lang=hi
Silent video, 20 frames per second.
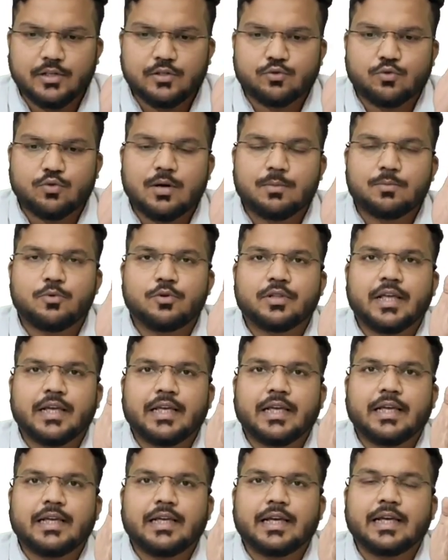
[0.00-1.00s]
तो इसको हम
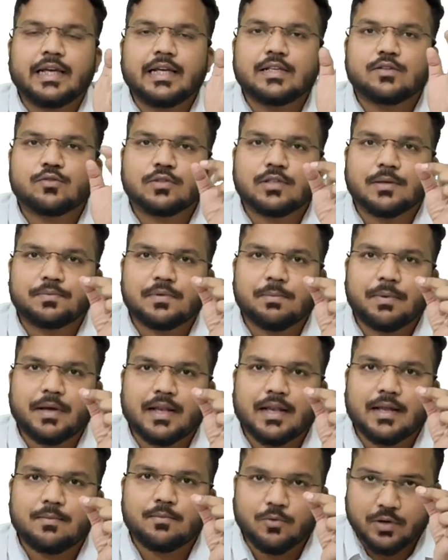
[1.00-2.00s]
लोग देखेंगे इसको
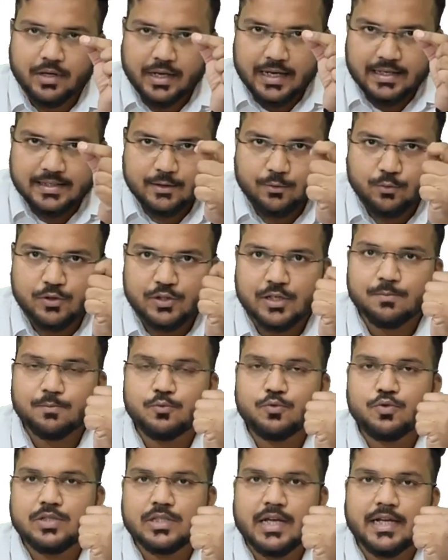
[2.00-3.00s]
सबसे पहले हमको कैसे
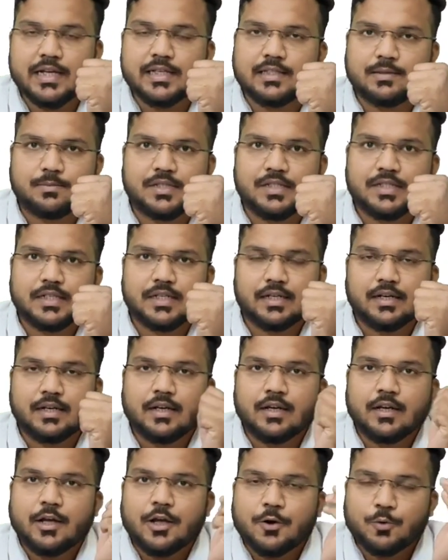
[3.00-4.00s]
क्वेश्चन पूछता है ये
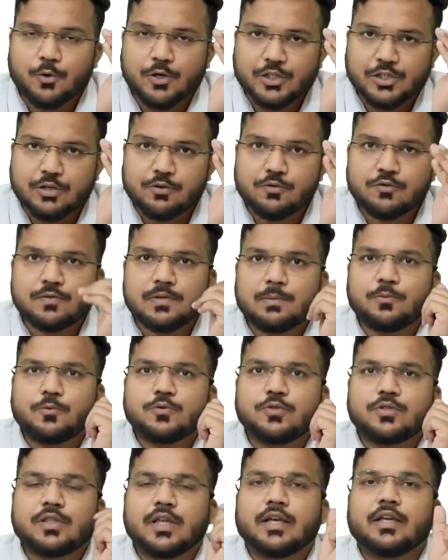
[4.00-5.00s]
समझिए क्वेश्चन
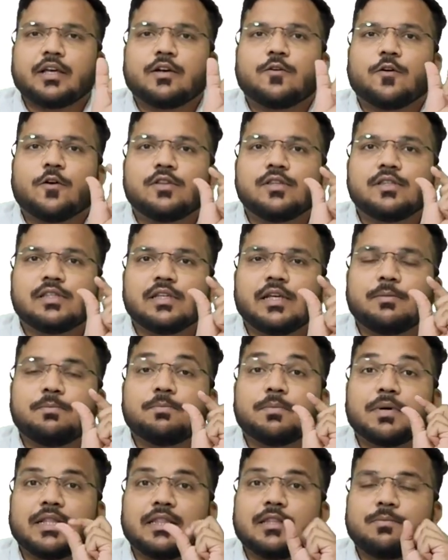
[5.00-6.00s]
उसने पूछता है कि कौन
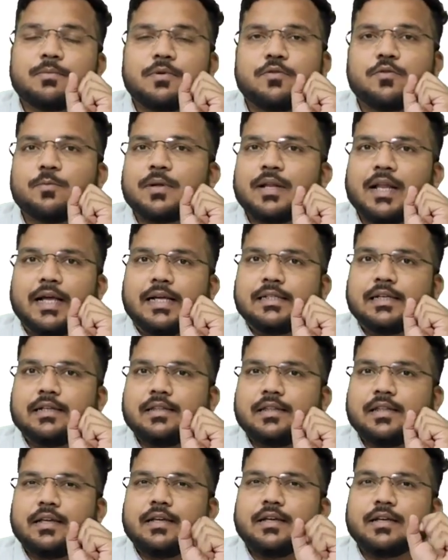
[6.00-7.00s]
से मंथ में वो
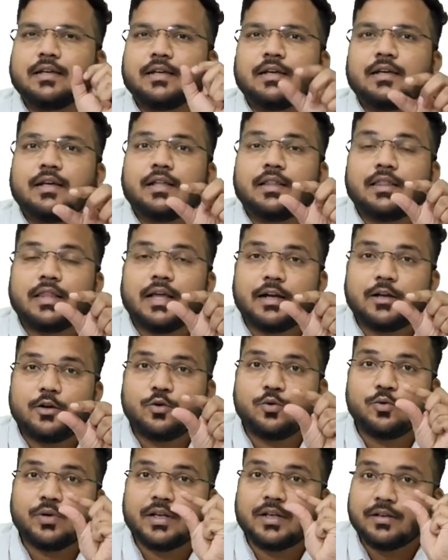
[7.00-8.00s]
बनाए जाते हैं
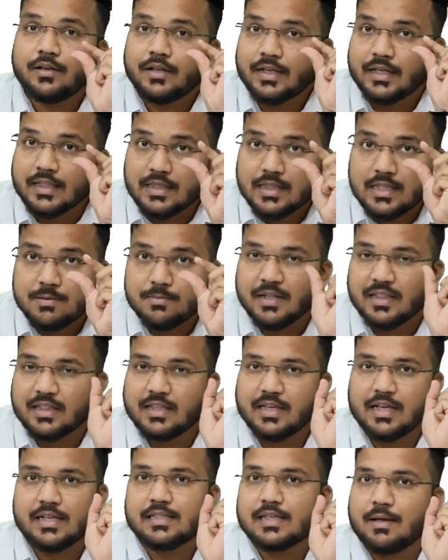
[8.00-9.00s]
दैट टू इन हिंदी
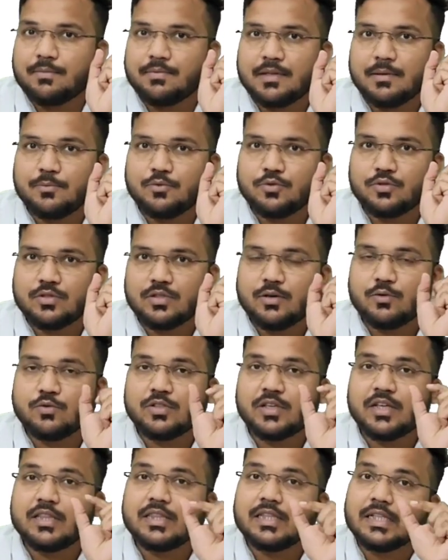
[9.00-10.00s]
मंथ के हिसाब से
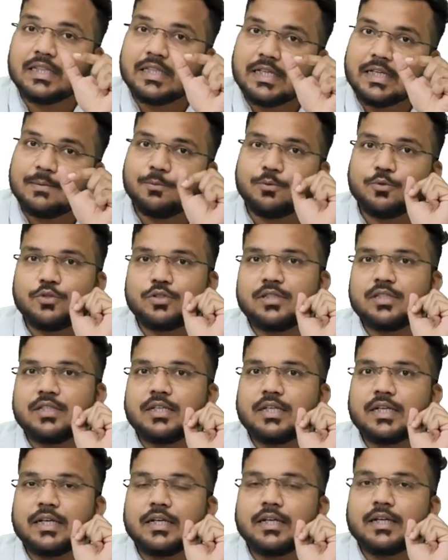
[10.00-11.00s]
पूछता है उसकी तिथि
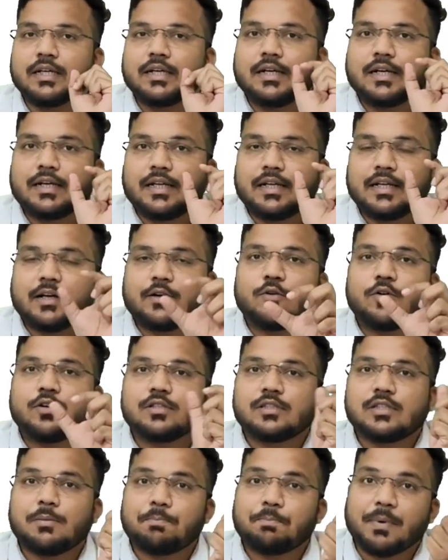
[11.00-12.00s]
पूछती है ठीक है
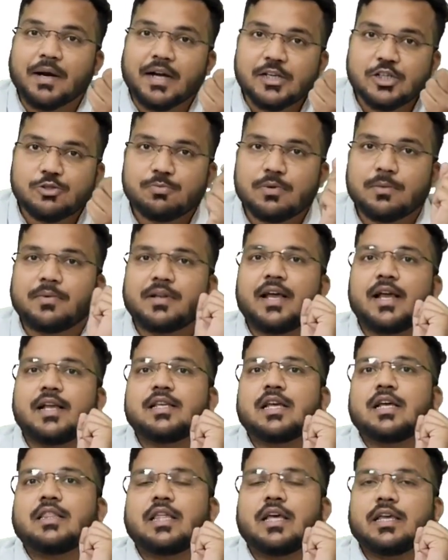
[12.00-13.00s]
कौन से पक्ष में
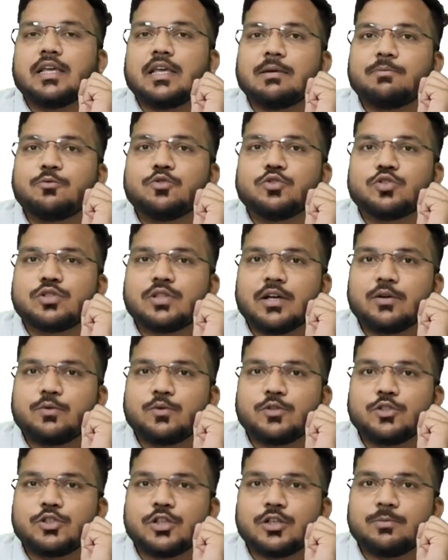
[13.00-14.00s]
मनाया जाता है ये
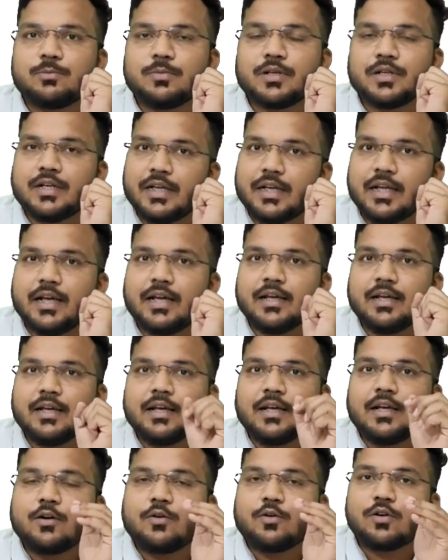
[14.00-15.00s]
पूछता है क्वेश्चन में ठीक
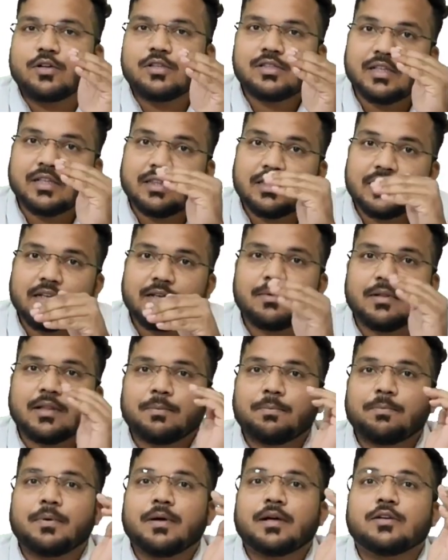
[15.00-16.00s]
है कौन से
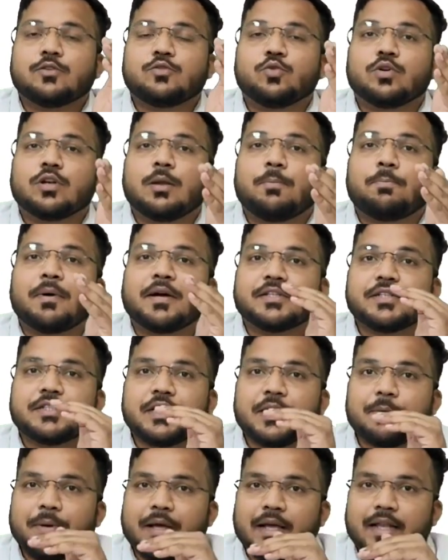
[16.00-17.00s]
दिन मतलब शुक्ल
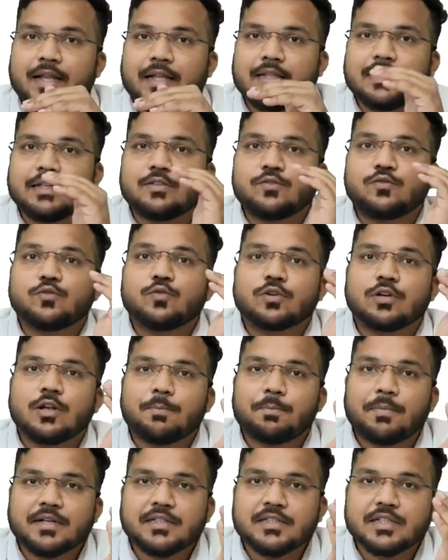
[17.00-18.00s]
पक्ष के पहले दिन
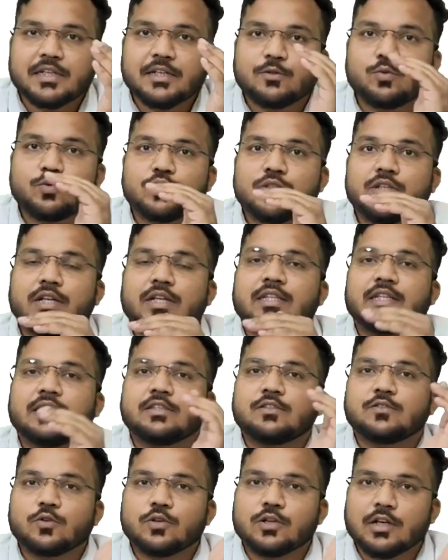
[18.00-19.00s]
शुक्ल पक्ष के
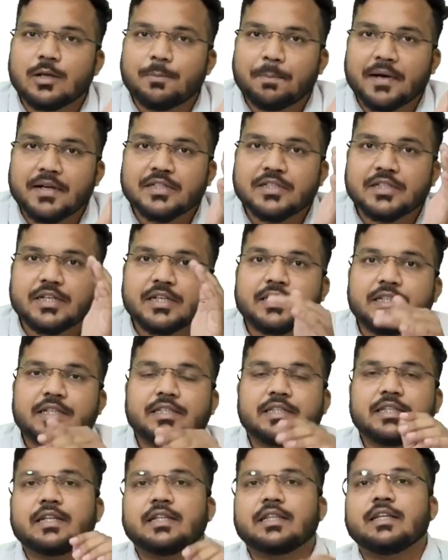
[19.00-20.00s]
दूसरे दिन शुक्ल पक्ष
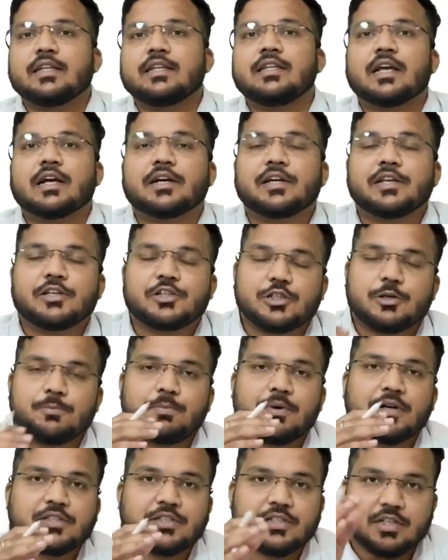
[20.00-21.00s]
के तीसरे दिन या
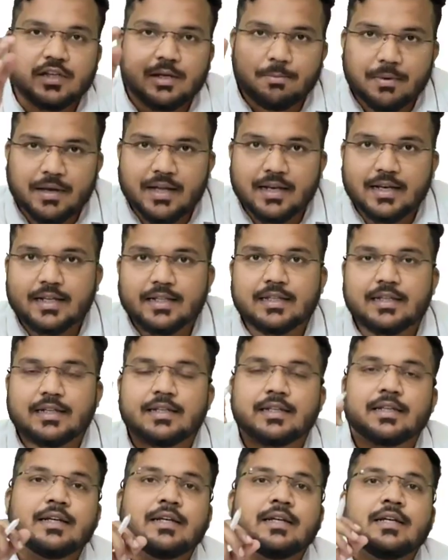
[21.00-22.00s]
कृष्ण पक्ष के
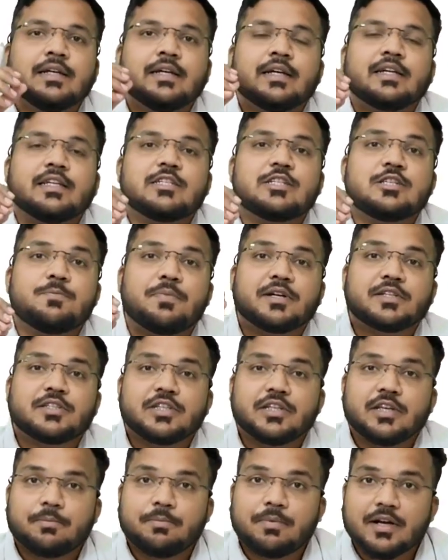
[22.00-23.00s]
पहले दिन कृष्ण
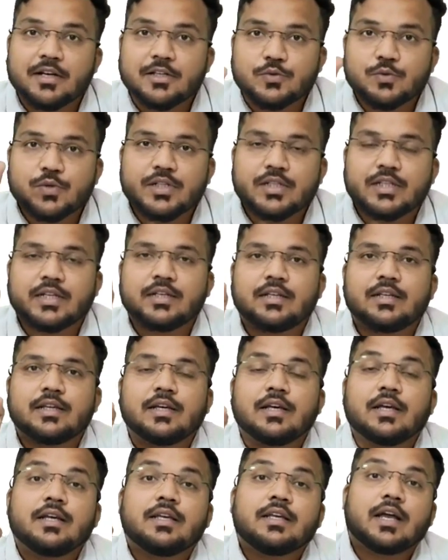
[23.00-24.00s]
पक्ष के पांचवें
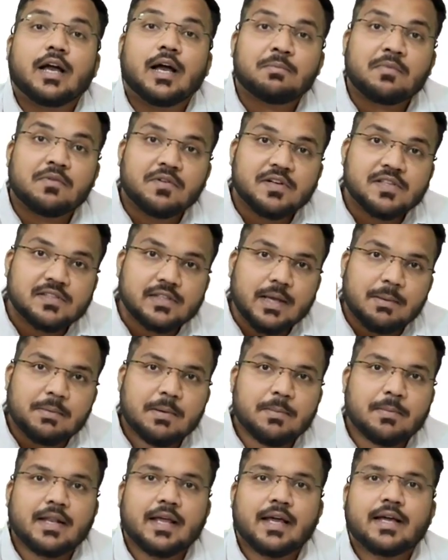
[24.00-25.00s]
दिन या
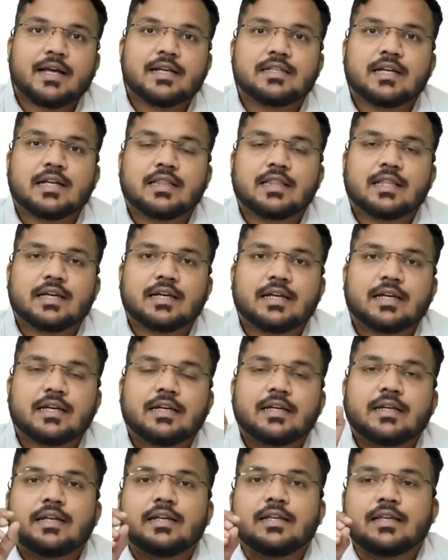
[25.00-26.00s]
अमावस्या में मनाया जाता
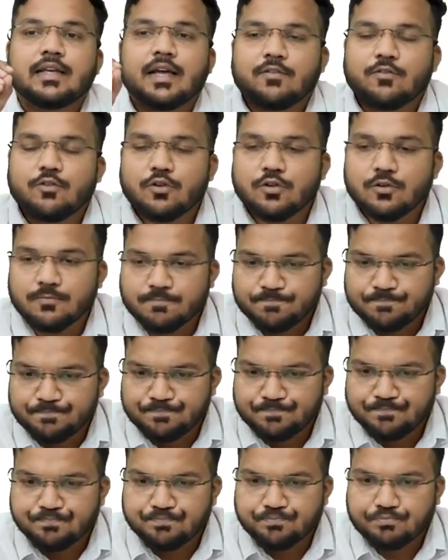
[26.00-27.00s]
है या वो